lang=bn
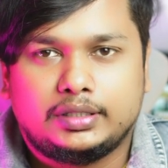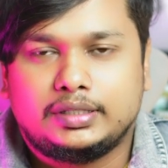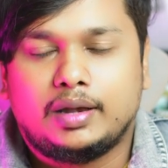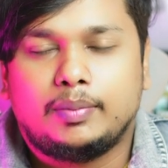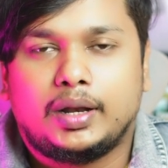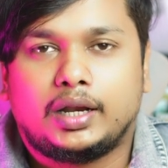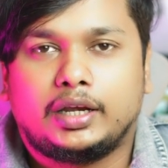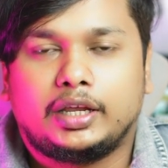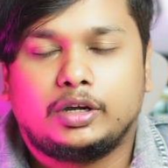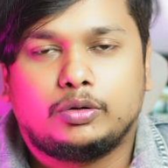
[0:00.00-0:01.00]
ডিজিটাল
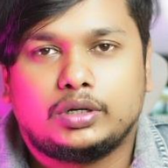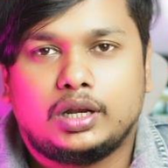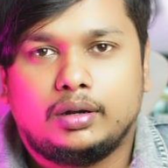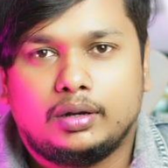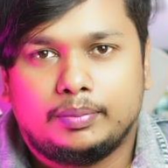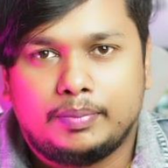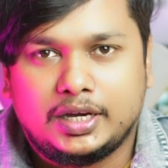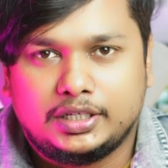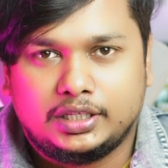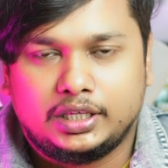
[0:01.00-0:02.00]
মার্কেটিংয়ের টোটাল
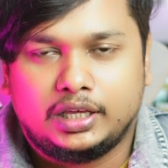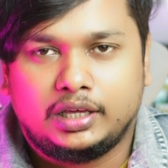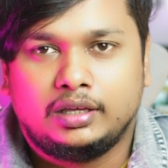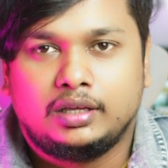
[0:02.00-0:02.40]
বাইশ থেকে